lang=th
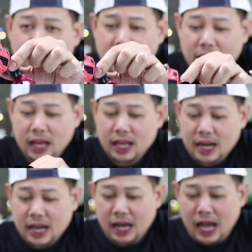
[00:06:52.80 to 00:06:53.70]
วนะ
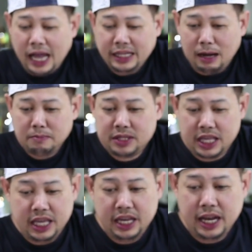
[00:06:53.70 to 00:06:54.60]
ถ้าใครทำ
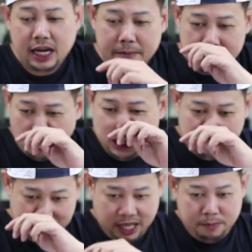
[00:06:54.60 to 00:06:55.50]
สีเนี่ยเริ่มต้น
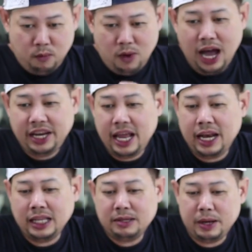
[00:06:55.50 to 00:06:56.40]
ทำสีผมว่า อันนี้
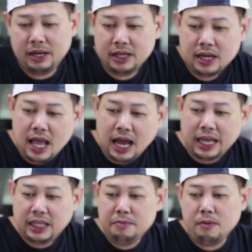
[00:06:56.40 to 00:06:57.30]
น่าจะเป็นอะ
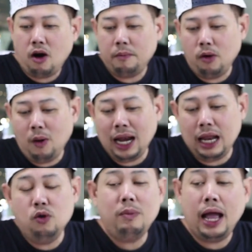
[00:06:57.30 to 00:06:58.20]
ไรที่เหมาะเพราะว่าอะ
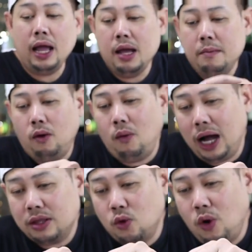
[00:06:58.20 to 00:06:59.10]
ไรรู้ไหมเพราะ
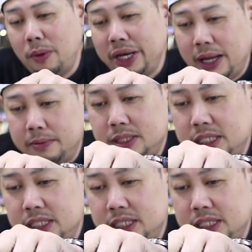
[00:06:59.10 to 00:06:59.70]
ว่าตัวมันเนี่ย